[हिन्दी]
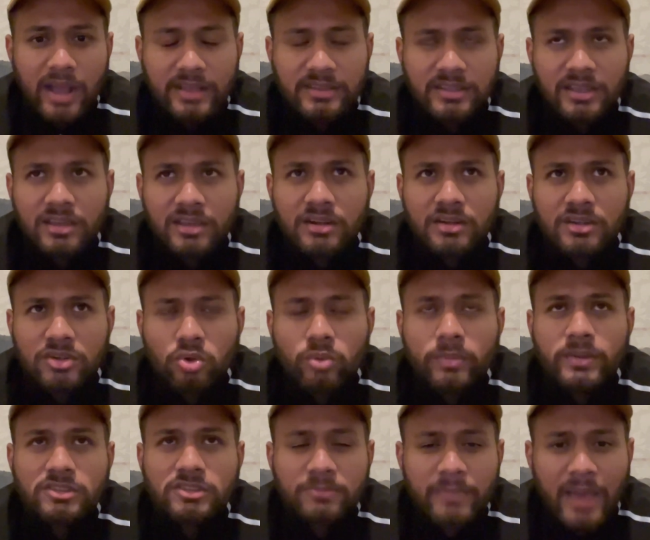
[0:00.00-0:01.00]
आई थिंक टू
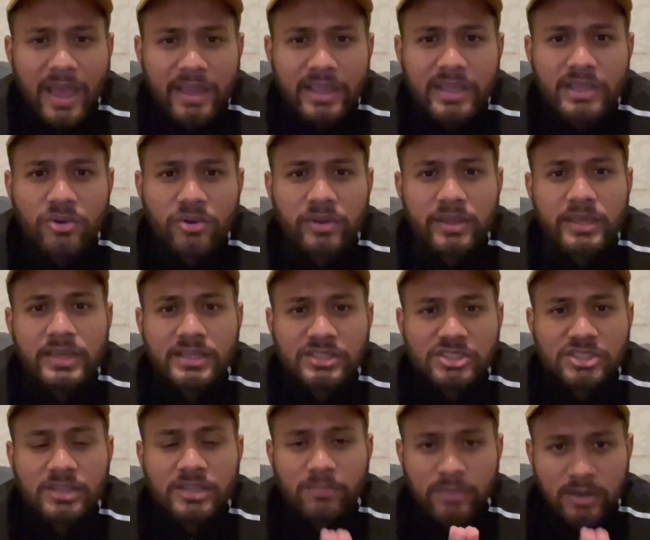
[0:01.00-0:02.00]
मंथ्स बैक ही इन्होंने ये
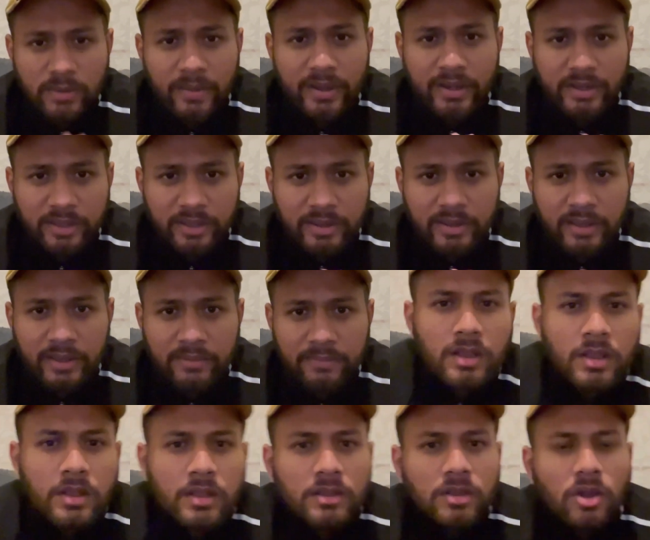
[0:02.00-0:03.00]
चीज़ इम्प्लीमेंट करी है
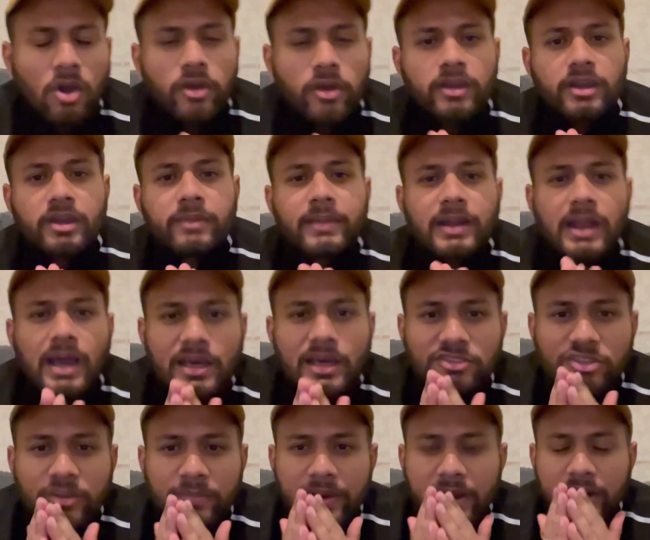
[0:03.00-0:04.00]
और अगर मैं लास्ट
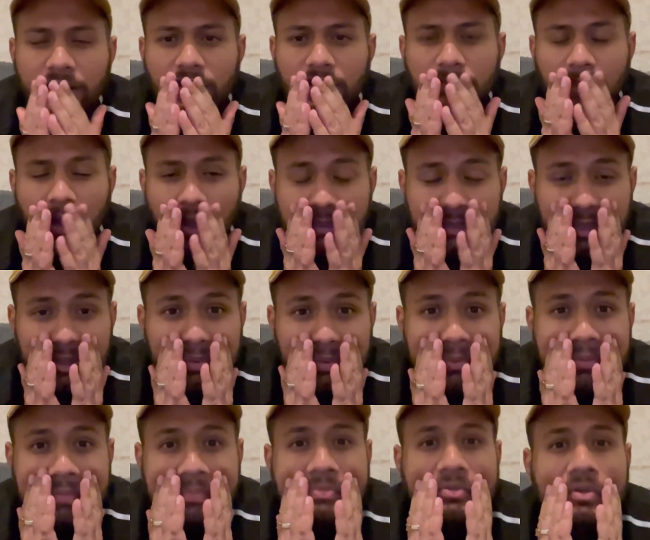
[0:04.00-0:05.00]
अपडेट की बात करूं
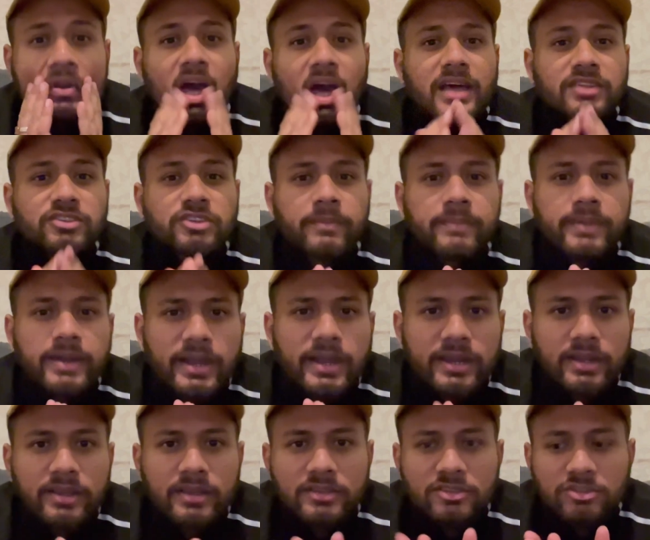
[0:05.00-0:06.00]
तो लास्ट
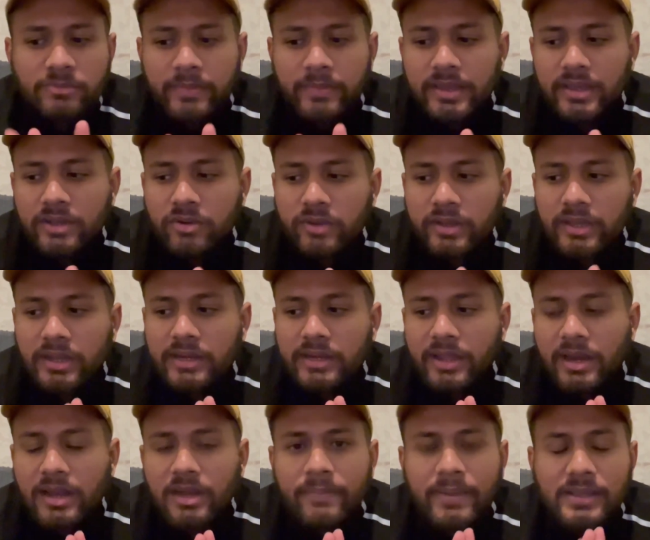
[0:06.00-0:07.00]
अपडेट इसमें इन्होंने
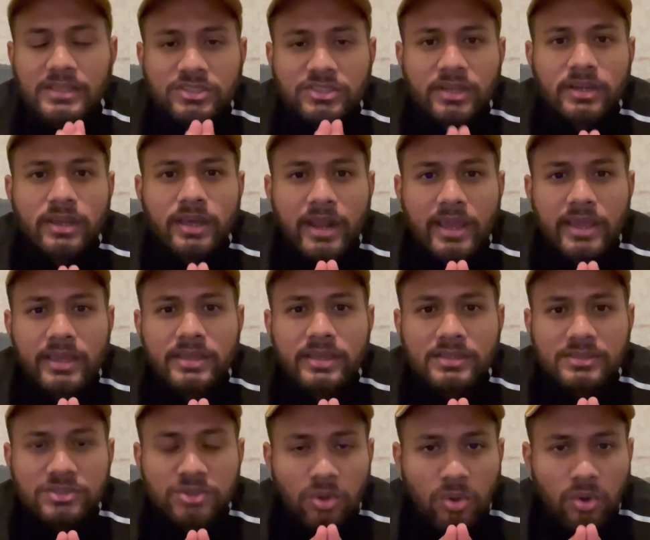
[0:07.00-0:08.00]
क्लियरली मेंशन करा है कि
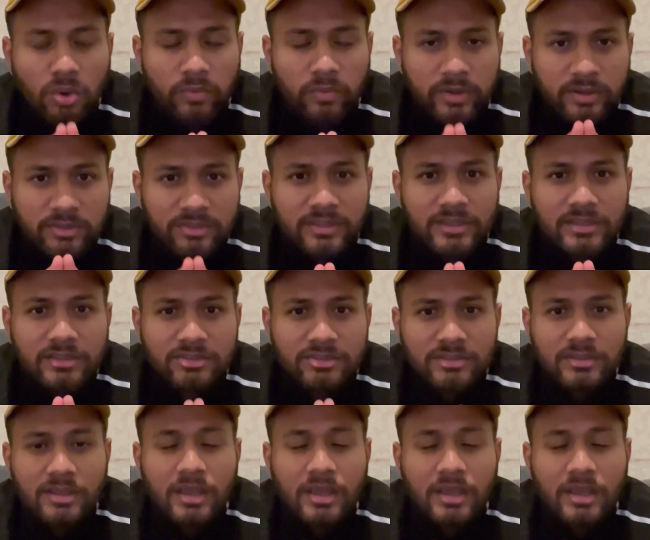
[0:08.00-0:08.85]
जो ओवरसीज़